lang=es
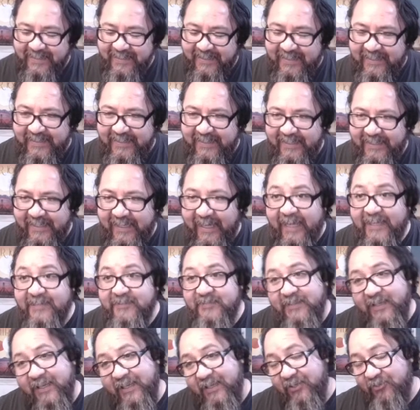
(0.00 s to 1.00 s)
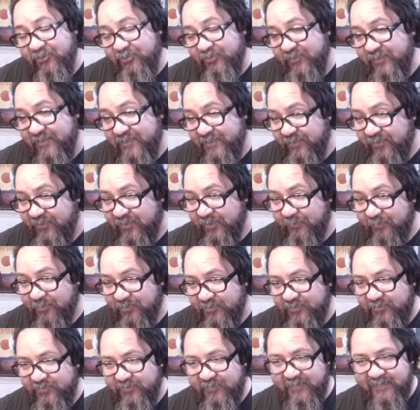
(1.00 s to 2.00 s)
Eh, ah, ya lo estoy haciéndola por
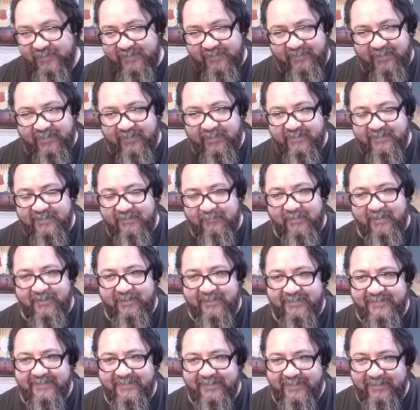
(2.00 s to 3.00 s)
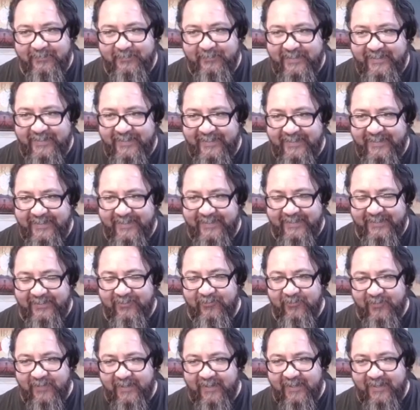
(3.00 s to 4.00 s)
YouTube hace varias semanas, así que para que lo
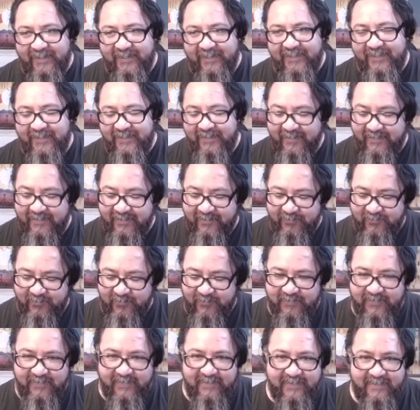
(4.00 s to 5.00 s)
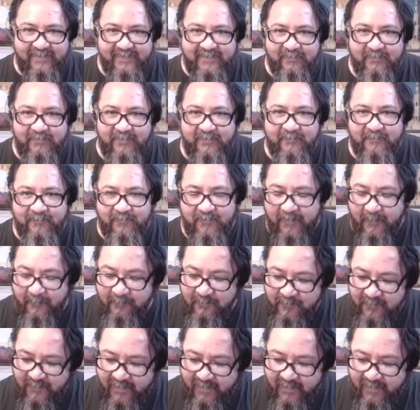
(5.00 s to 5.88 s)
vea aquí desde YouTube desde siempre, ¿ya?